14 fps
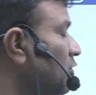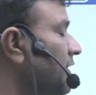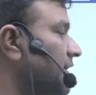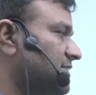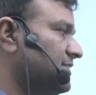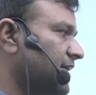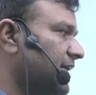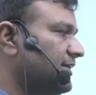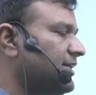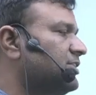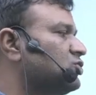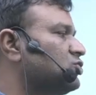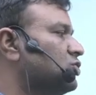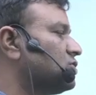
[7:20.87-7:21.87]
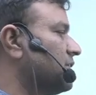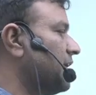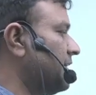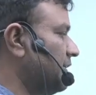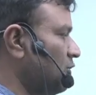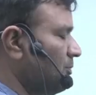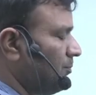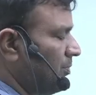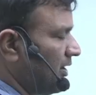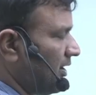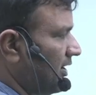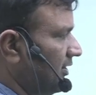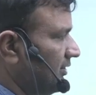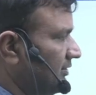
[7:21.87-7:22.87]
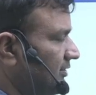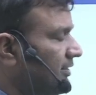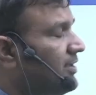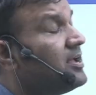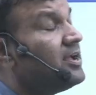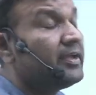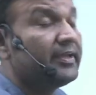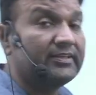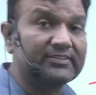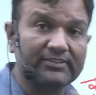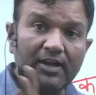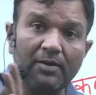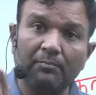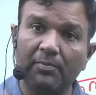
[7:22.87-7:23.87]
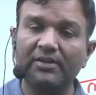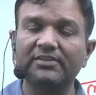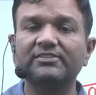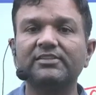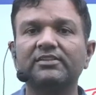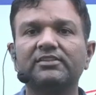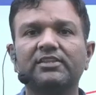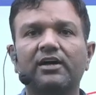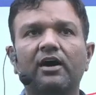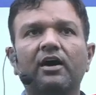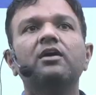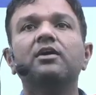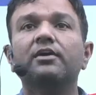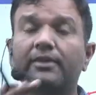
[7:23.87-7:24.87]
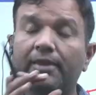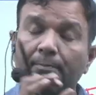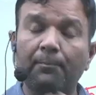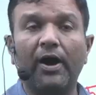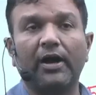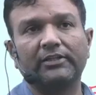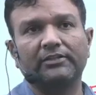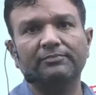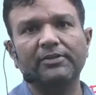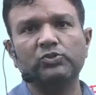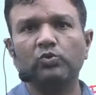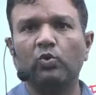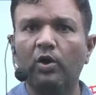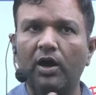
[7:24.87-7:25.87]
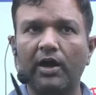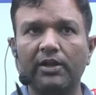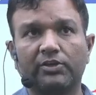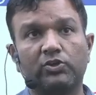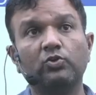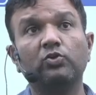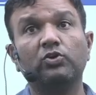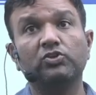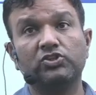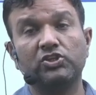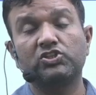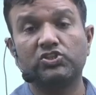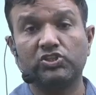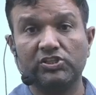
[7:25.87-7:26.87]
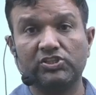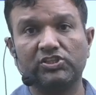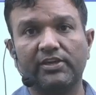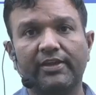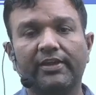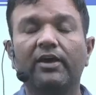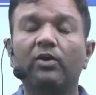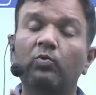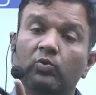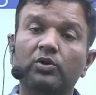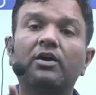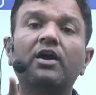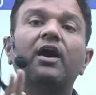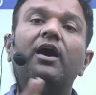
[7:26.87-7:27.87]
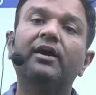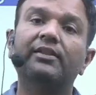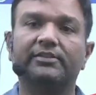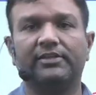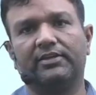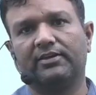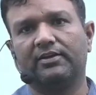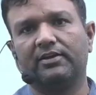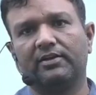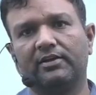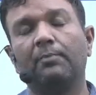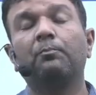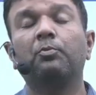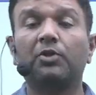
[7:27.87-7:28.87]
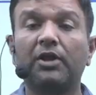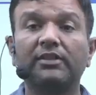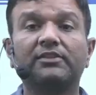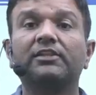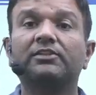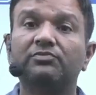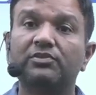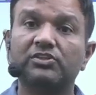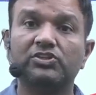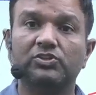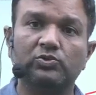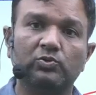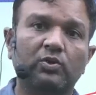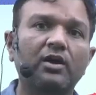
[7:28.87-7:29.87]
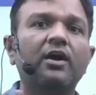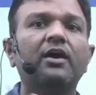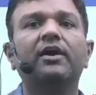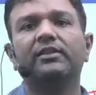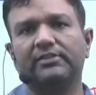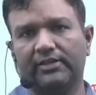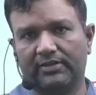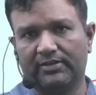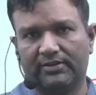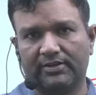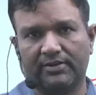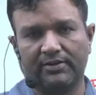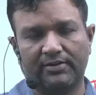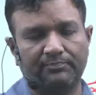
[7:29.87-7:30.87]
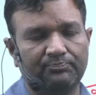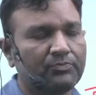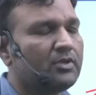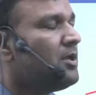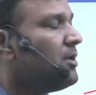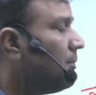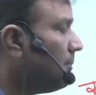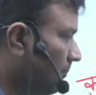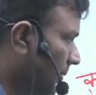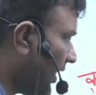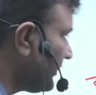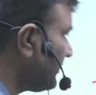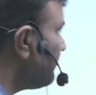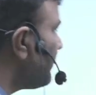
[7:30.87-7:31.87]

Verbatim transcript: एशियाटिक सोसाइटी ऑफ बंगाल थी इसका मकसद था कि भारत में जो आर्कियोलॉजिस्ट चीज़ें हैं ना उनका अध्ययन करना पुरातात्विक चीज़ों का अध्ययन करना बाद में